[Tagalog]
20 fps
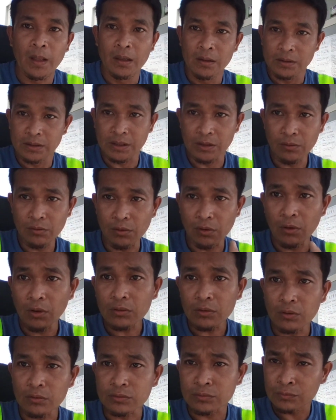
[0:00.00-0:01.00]
Siguro
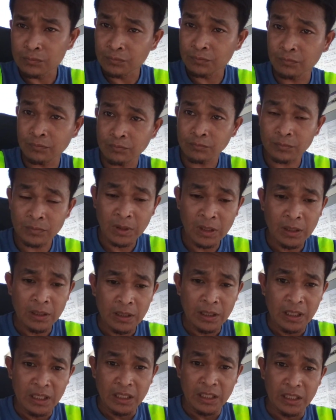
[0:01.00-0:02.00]
kung
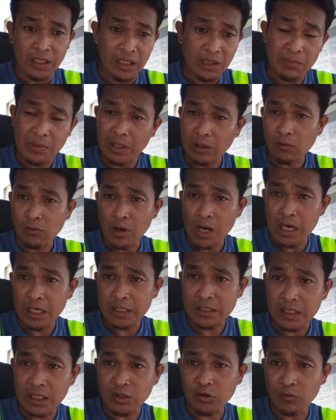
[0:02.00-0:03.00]
hindi man ako alis
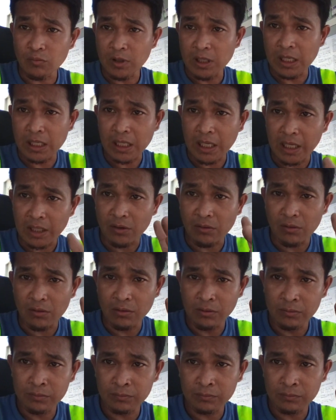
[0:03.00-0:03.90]
dito mga kaidol,